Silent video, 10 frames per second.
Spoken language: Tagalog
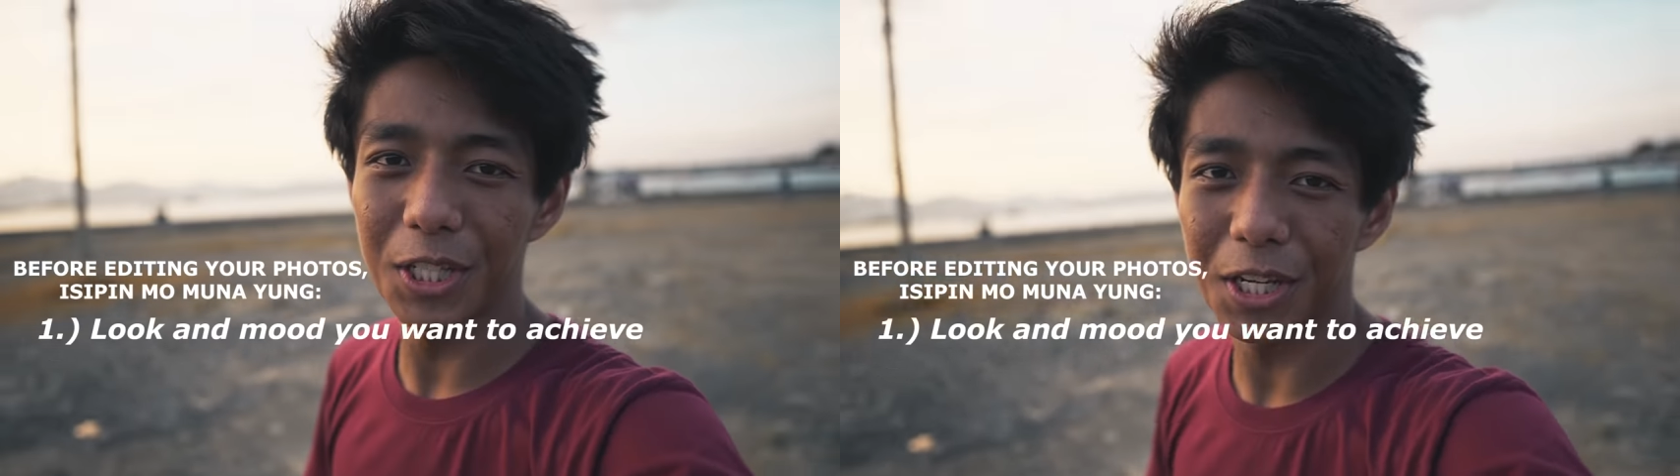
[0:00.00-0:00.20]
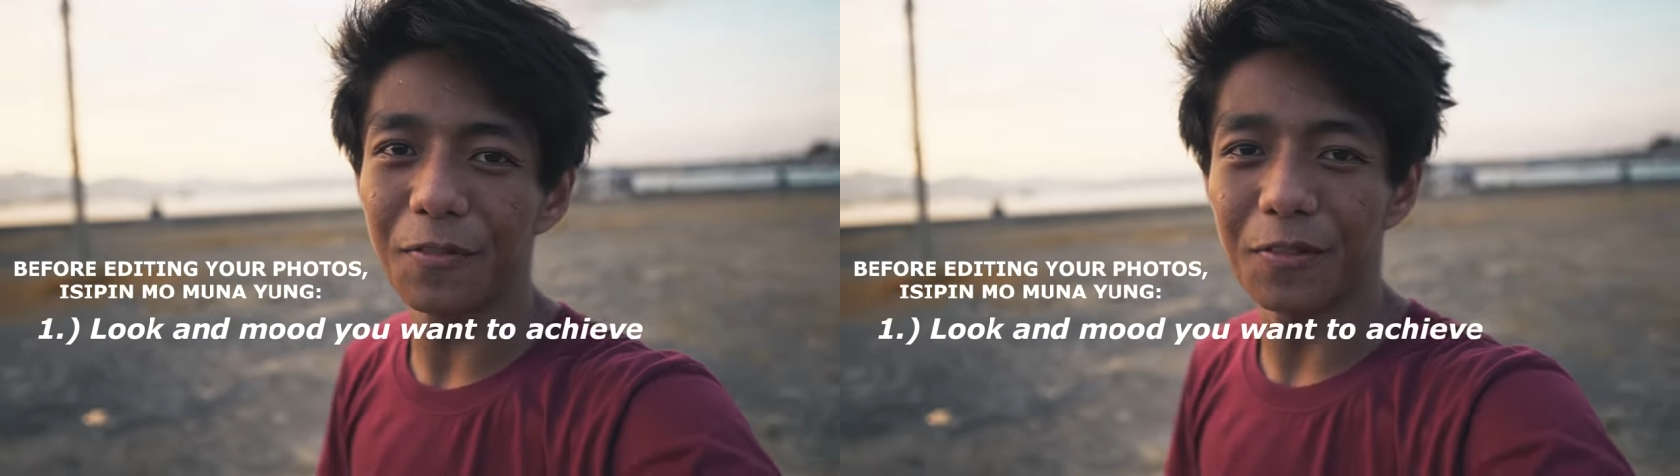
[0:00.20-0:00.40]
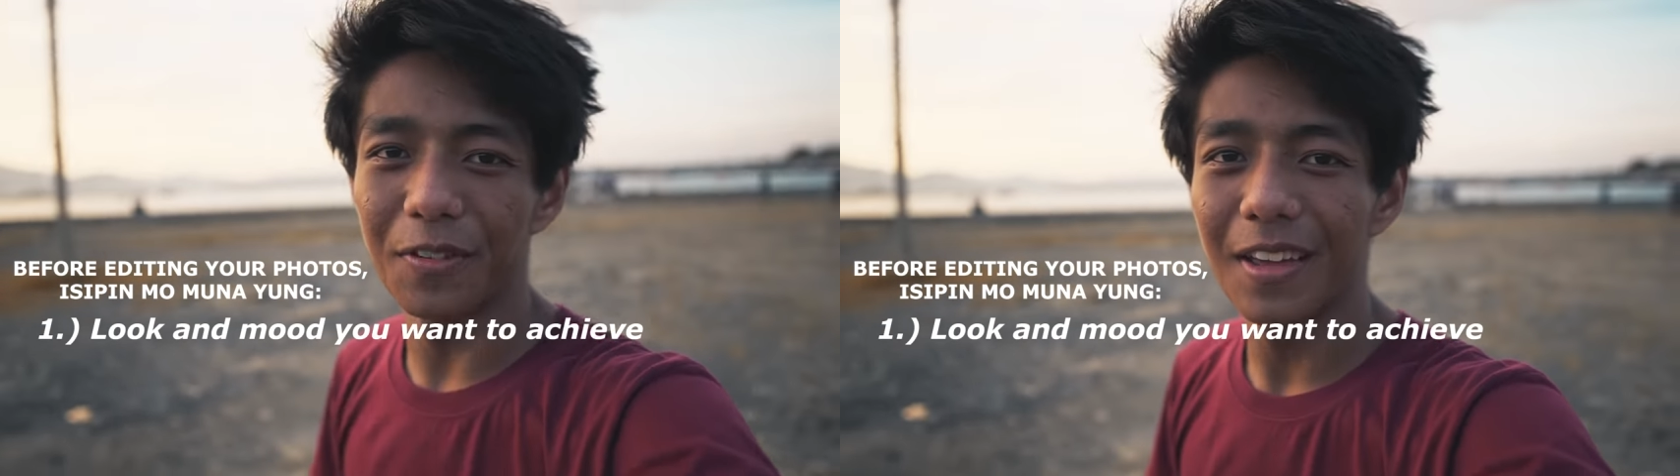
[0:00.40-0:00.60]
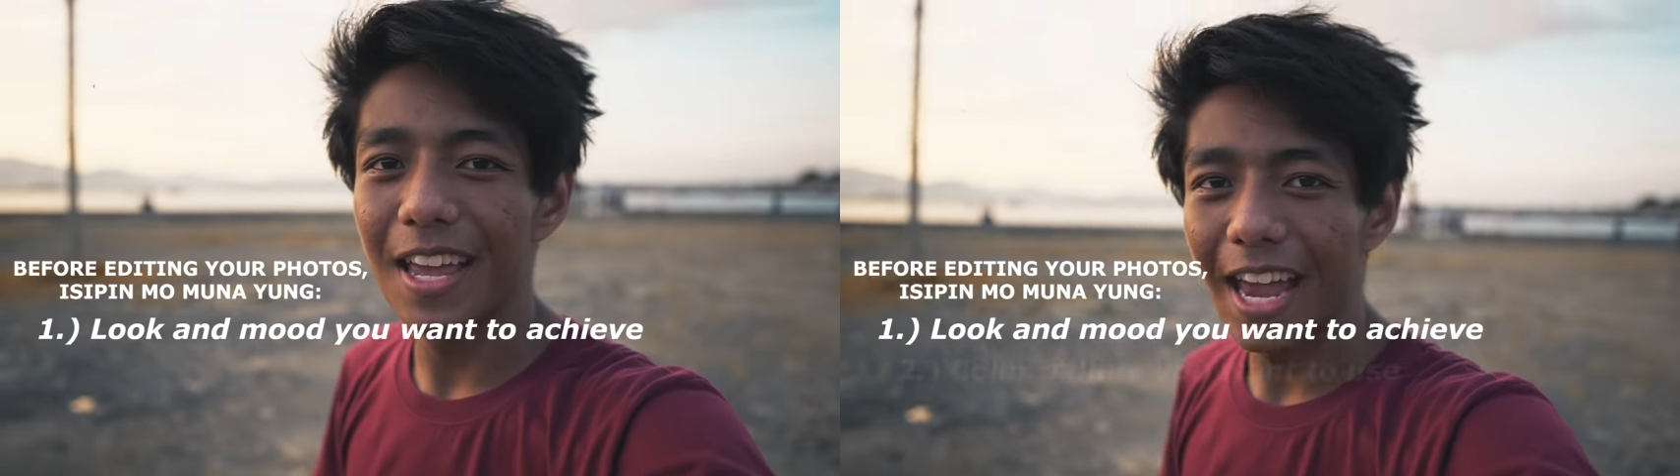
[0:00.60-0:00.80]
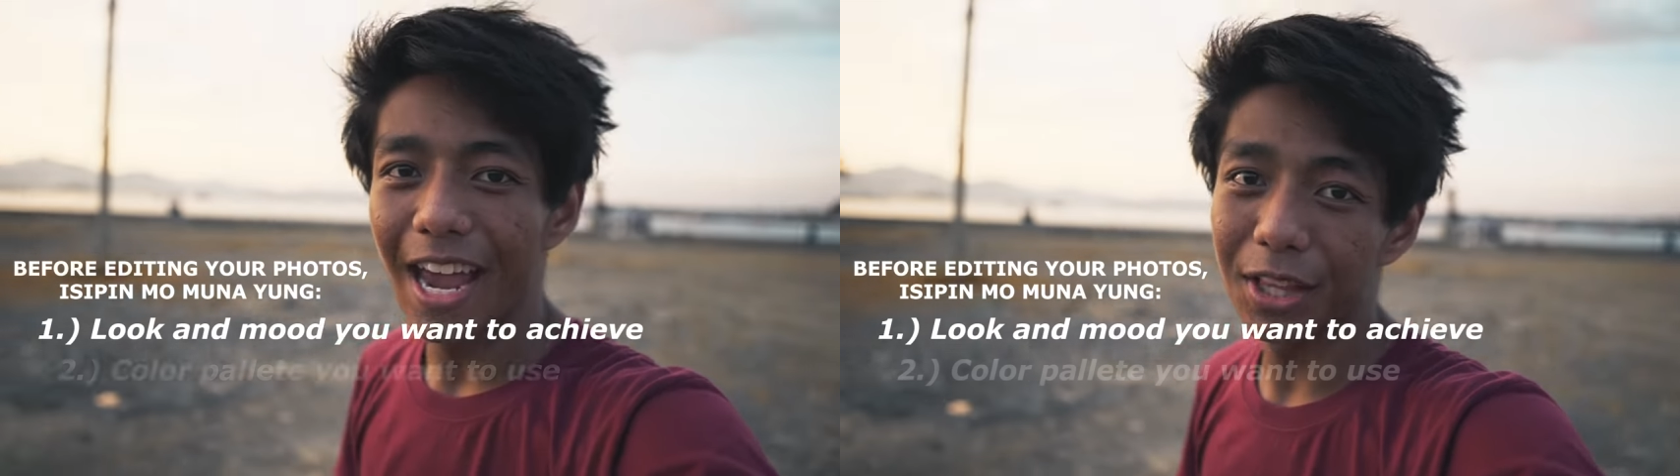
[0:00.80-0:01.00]
achieve
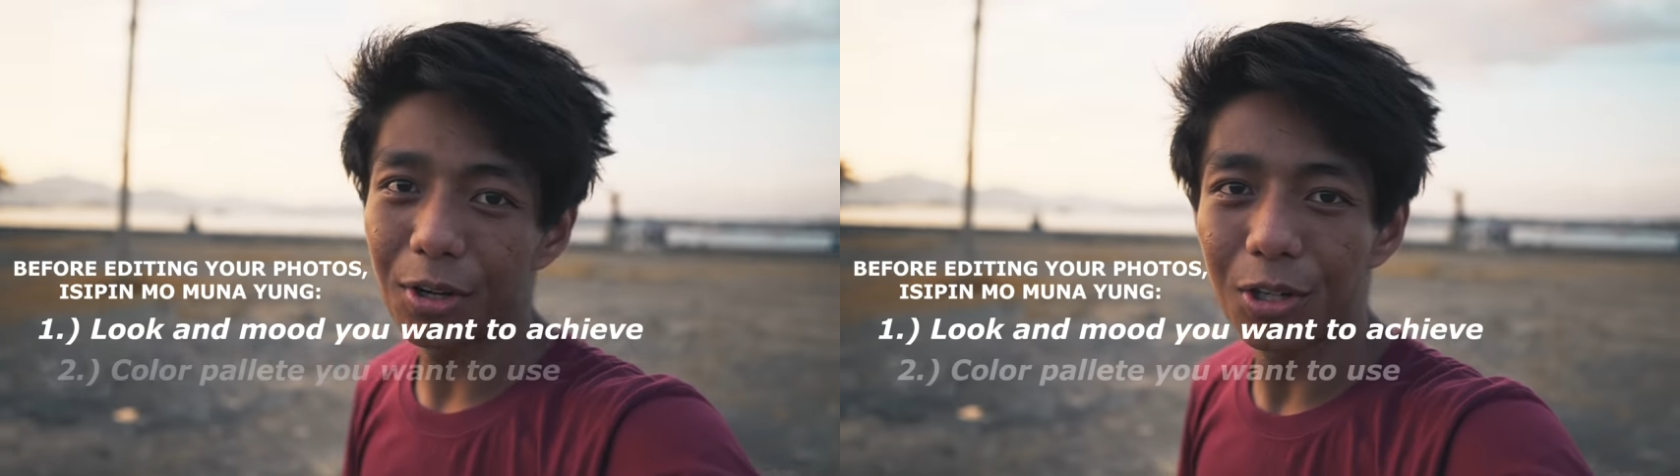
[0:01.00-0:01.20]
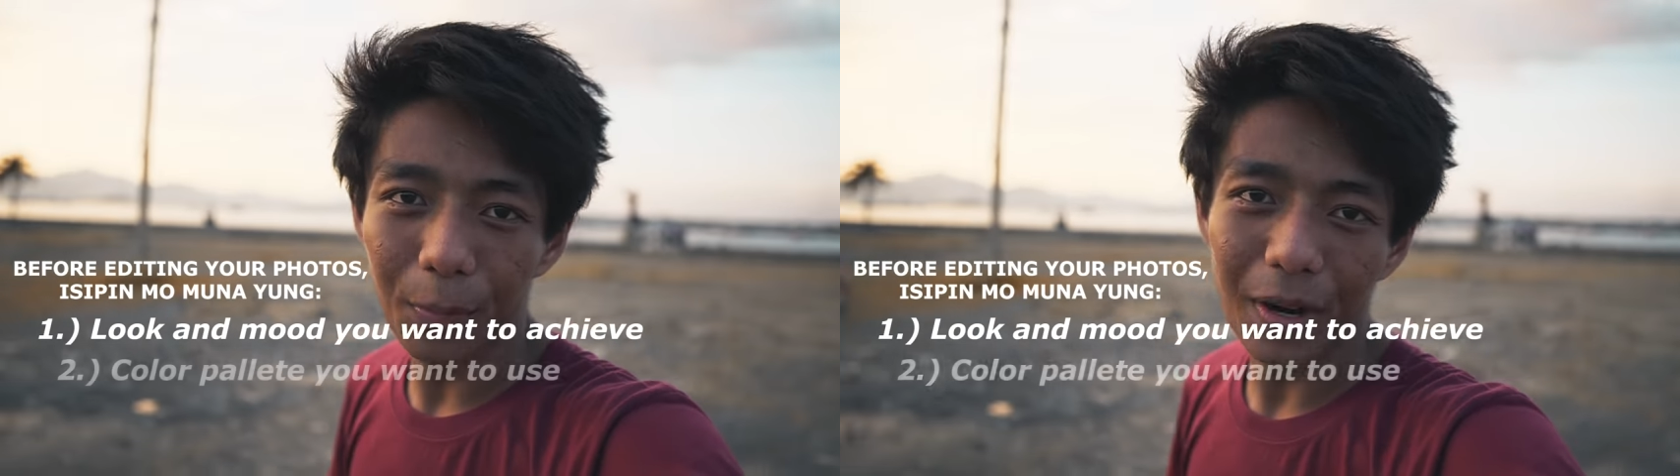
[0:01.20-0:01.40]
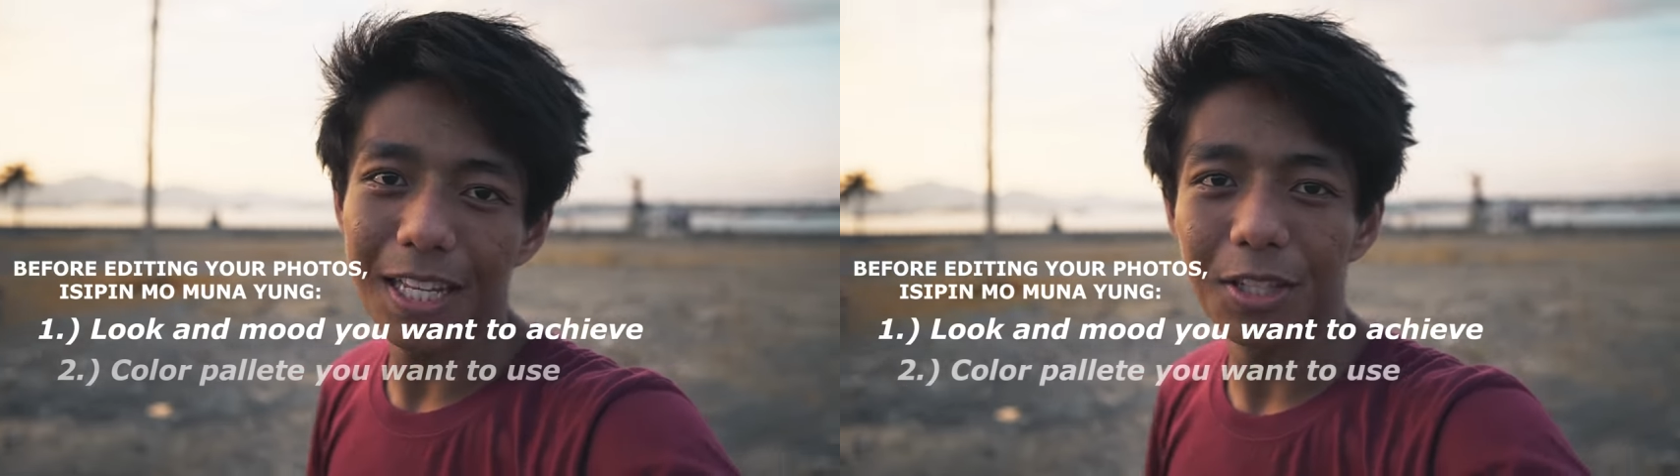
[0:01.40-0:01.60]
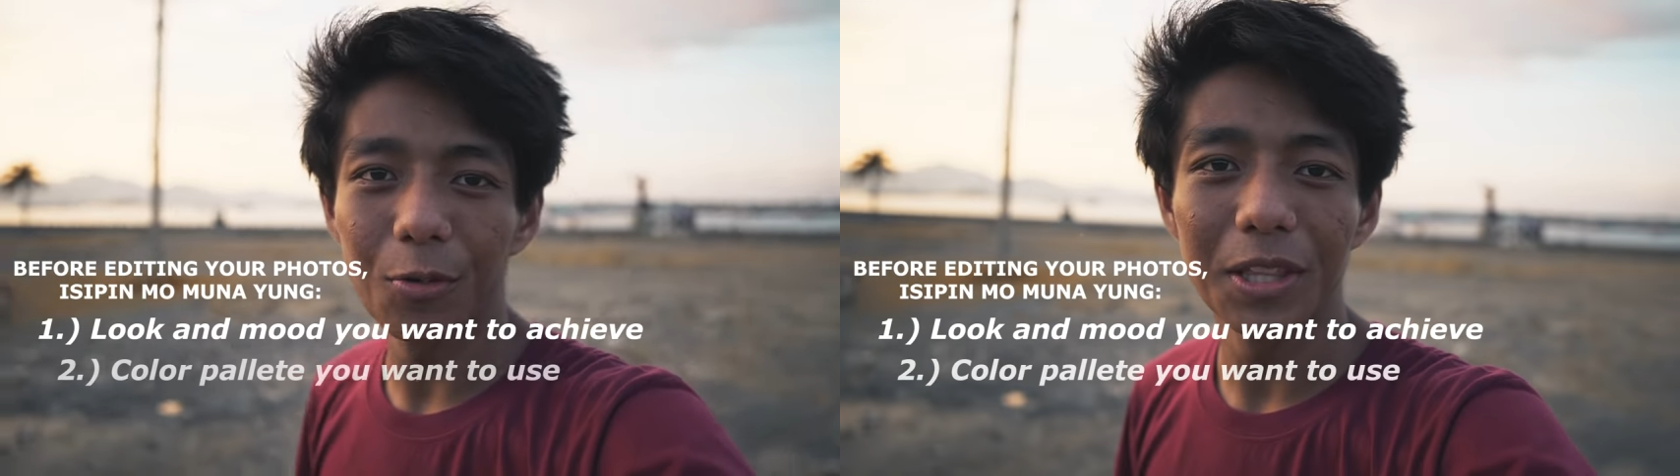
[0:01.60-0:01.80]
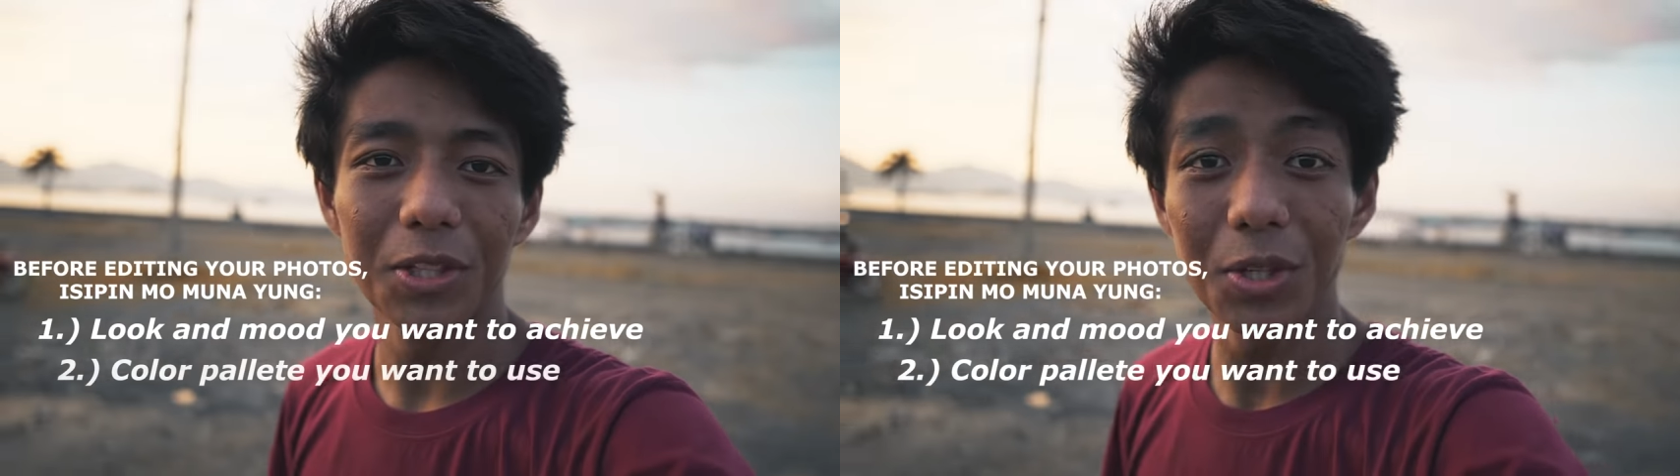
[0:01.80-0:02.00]
and color palette you want to